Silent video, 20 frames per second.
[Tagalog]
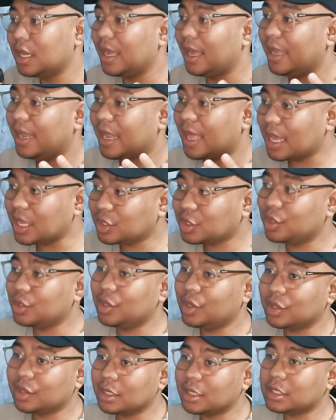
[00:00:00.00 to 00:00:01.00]
And as you
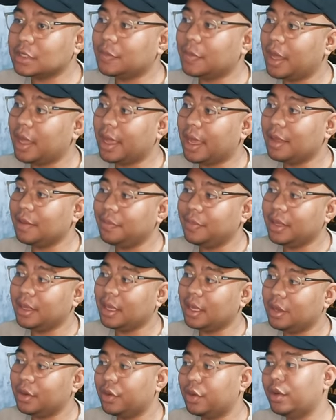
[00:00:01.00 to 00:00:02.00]
notice mga
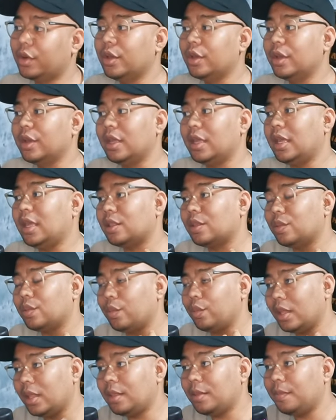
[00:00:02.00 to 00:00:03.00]
kaibigan, no, it
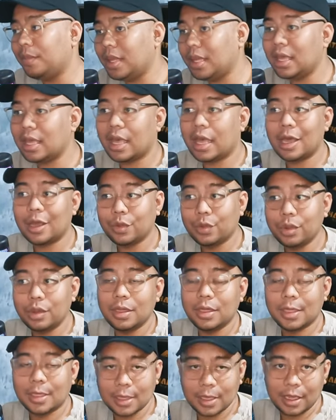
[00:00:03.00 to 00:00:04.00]
will be a
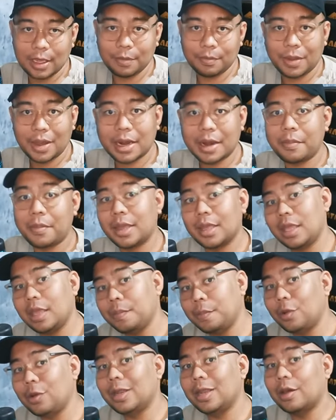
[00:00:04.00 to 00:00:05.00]
good thing para
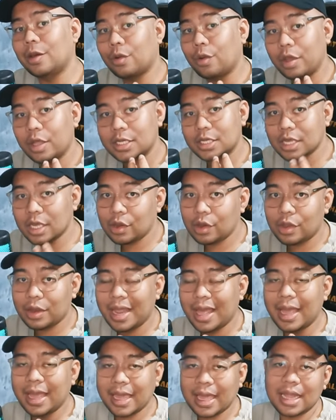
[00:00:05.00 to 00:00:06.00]
mag-ipon ng coins ngayon
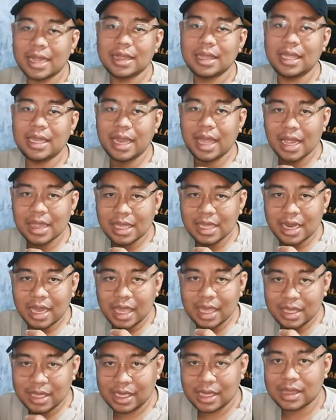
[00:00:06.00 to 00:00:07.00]
hanggat di natin
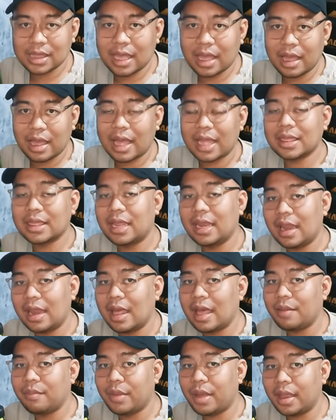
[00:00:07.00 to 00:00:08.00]
nakikita at
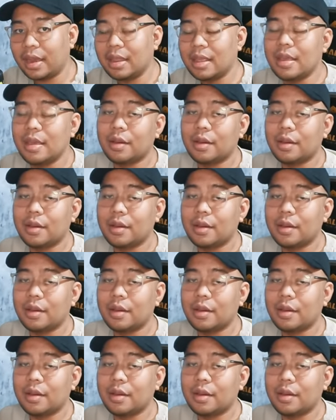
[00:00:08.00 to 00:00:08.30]
nalalaman